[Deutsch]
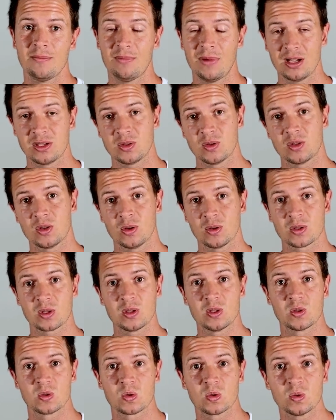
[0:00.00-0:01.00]
Machst du es aus
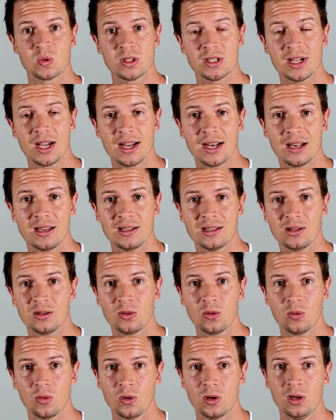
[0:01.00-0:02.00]
gesundheitlichen
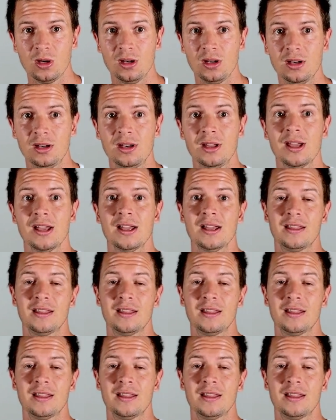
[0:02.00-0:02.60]
Gründen?